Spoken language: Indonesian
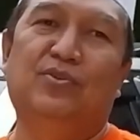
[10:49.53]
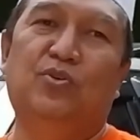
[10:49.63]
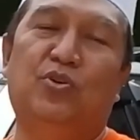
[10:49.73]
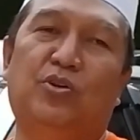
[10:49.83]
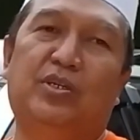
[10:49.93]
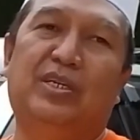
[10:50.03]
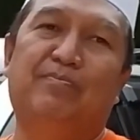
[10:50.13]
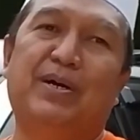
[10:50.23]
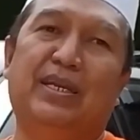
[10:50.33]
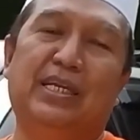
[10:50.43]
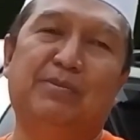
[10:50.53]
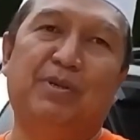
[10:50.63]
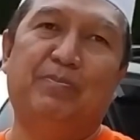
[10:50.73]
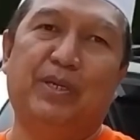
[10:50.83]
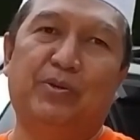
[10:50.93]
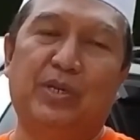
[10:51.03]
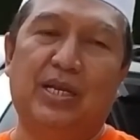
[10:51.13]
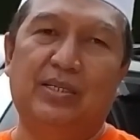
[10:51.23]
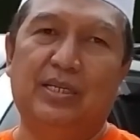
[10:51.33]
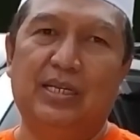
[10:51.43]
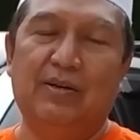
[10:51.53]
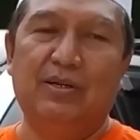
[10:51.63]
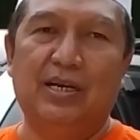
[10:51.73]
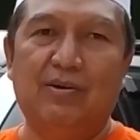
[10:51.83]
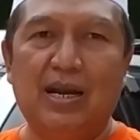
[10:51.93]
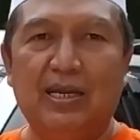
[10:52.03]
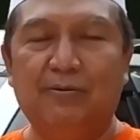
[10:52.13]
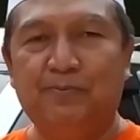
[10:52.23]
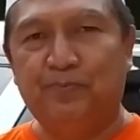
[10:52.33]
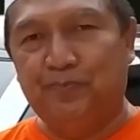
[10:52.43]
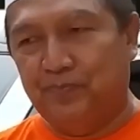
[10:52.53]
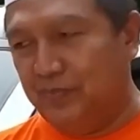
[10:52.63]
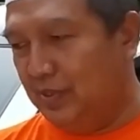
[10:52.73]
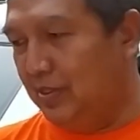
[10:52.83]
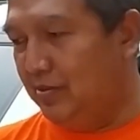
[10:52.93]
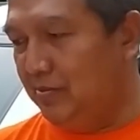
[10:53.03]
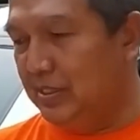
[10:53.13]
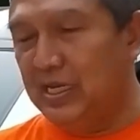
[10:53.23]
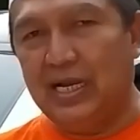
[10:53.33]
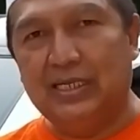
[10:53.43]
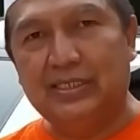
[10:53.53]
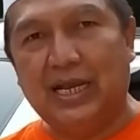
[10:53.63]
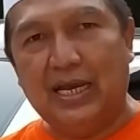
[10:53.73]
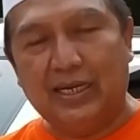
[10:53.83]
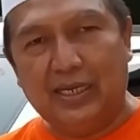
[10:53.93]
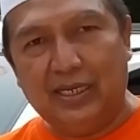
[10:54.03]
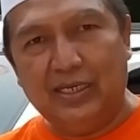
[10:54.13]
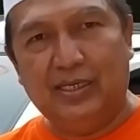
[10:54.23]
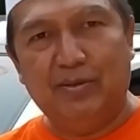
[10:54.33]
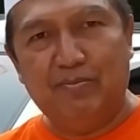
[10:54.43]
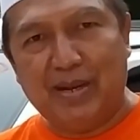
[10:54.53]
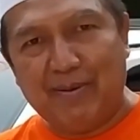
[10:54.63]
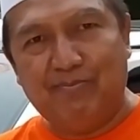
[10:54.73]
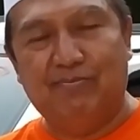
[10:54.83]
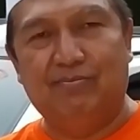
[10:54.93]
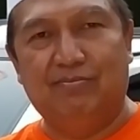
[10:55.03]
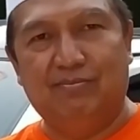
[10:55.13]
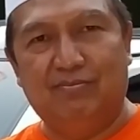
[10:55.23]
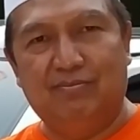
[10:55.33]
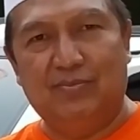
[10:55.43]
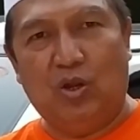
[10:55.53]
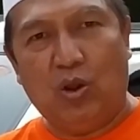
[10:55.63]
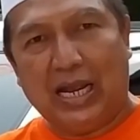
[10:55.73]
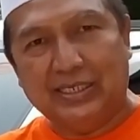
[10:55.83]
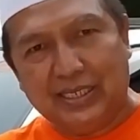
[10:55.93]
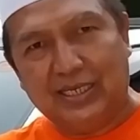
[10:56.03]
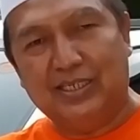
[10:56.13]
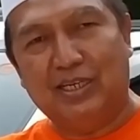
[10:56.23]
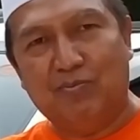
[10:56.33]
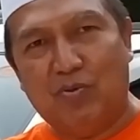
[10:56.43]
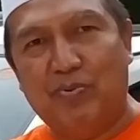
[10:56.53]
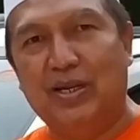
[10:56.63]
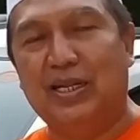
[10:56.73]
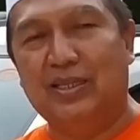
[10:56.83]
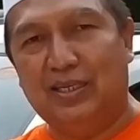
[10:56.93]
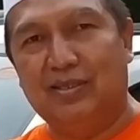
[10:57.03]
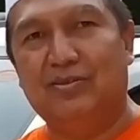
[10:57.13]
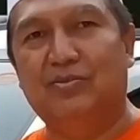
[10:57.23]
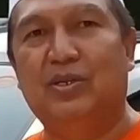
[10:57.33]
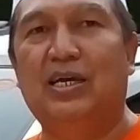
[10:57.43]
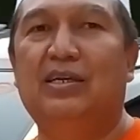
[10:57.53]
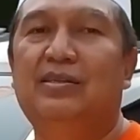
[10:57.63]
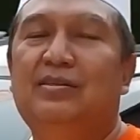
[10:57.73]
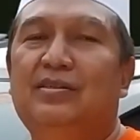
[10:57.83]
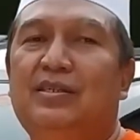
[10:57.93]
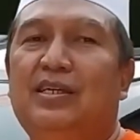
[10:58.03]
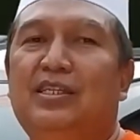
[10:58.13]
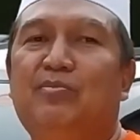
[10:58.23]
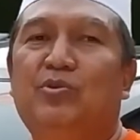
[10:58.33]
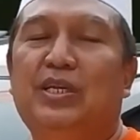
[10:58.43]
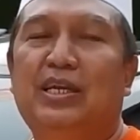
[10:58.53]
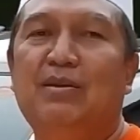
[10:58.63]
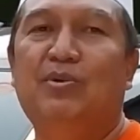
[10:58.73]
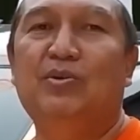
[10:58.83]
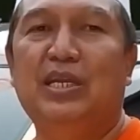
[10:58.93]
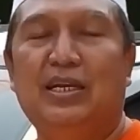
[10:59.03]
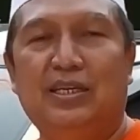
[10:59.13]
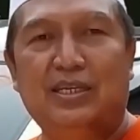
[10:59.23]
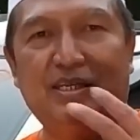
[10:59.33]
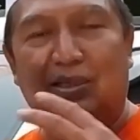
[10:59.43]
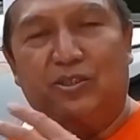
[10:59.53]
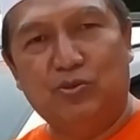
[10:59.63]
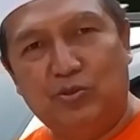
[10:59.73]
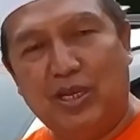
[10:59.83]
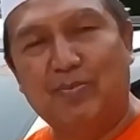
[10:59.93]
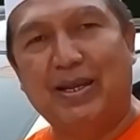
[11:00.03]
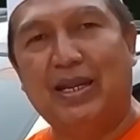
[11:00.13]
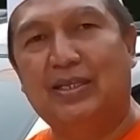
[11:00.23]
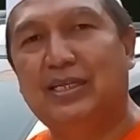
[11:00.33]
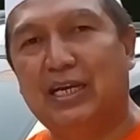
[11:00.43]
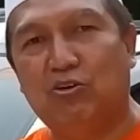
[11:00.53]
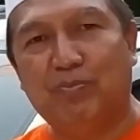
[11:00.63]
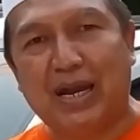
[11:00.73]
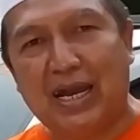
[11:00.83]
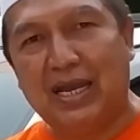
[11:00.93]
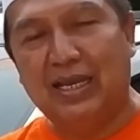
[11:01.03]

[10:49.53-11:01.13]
menurut depan SPBU ya jadi kawan-kawan bisa cari di map lokasi Rizky Mobil nanti udah ketemu tinggal mau yang dituju yang mana jangan lupa